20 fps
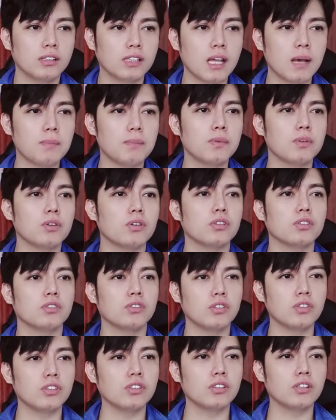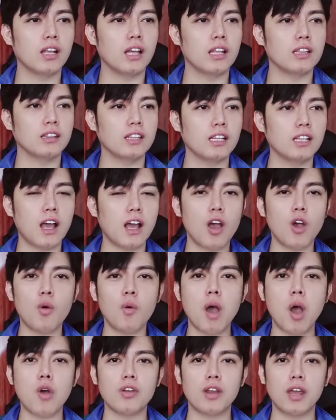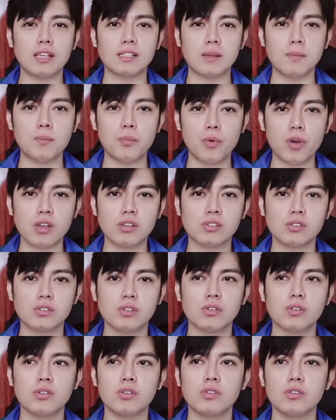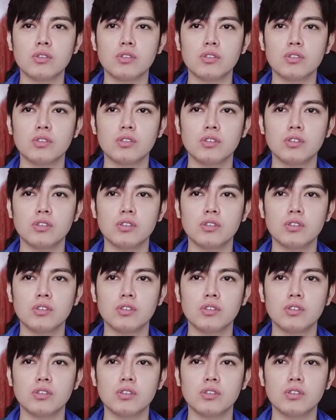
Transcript: Tapos, yun, until nakakuha ako ng isang pwesto.